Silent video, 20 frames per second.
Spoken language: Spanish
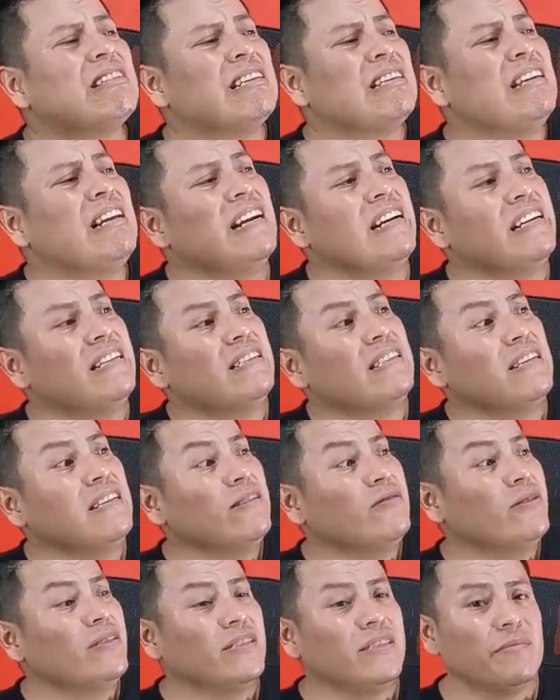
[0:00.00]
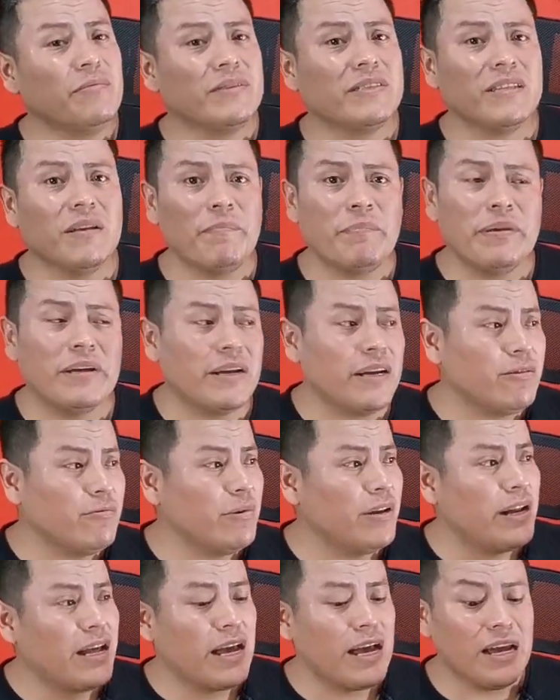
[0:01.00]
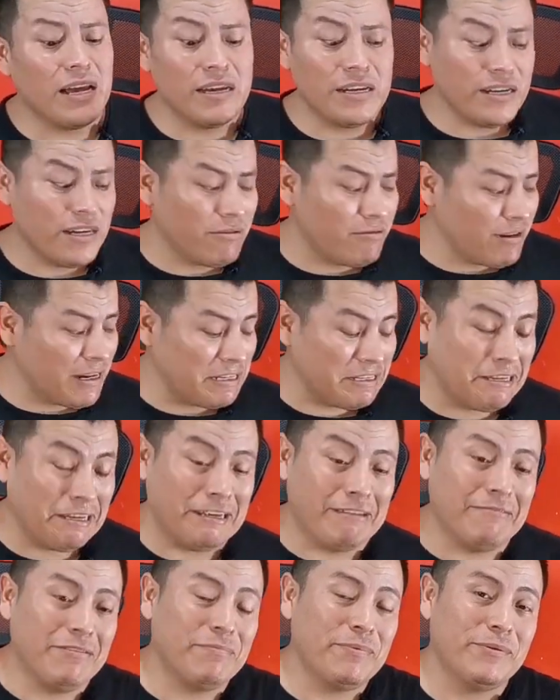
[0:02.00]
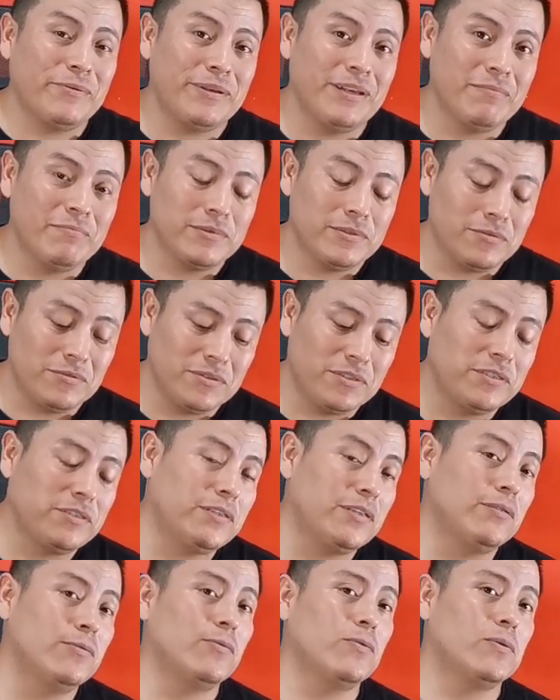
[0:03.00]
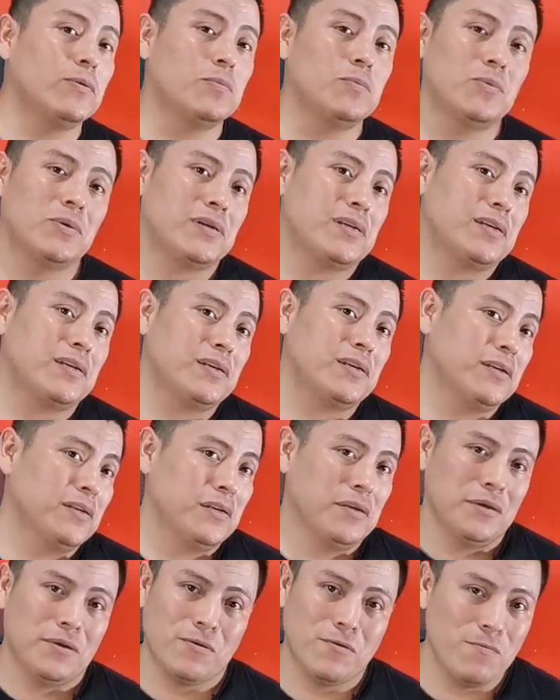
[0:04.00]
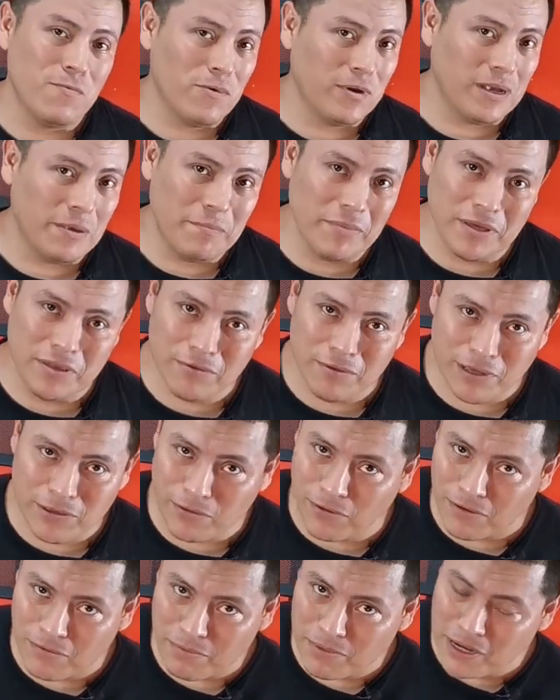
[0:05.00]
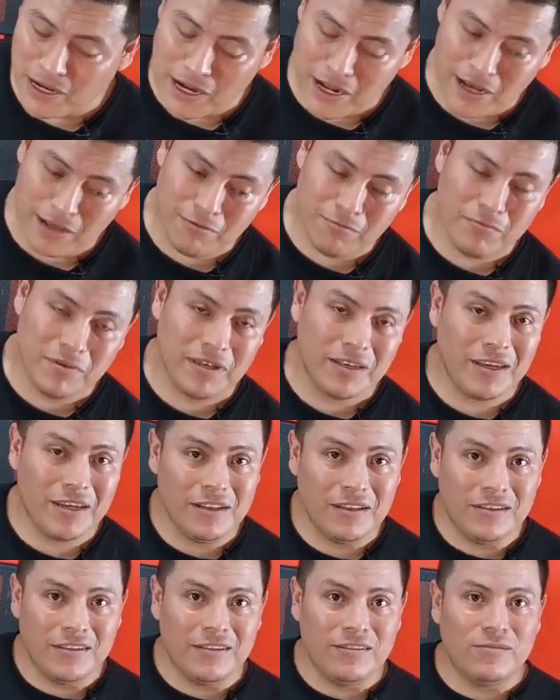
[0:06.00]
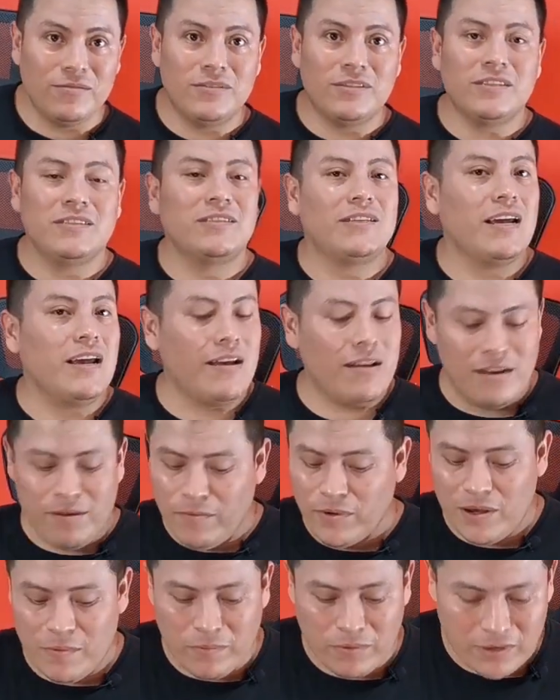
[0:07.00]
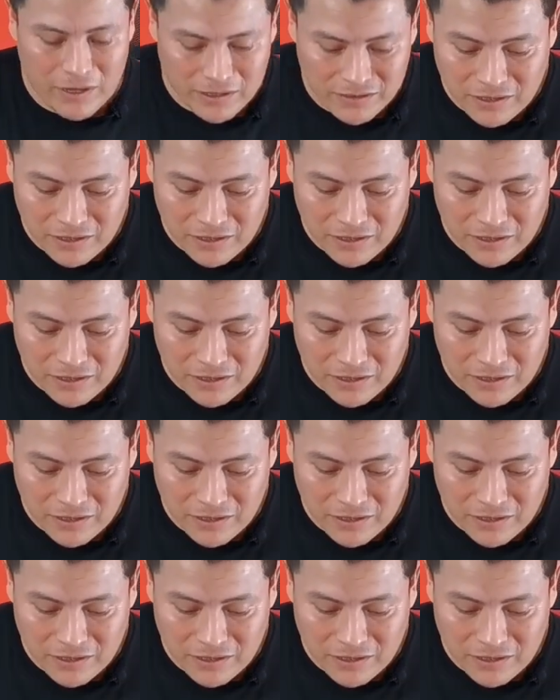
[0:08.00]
Y la neta ya no sé si me está pegando el aire o la cheve, pero ya me estoy sintiendo como que como que medio adormilado mi gente, entonces ya les voy a probar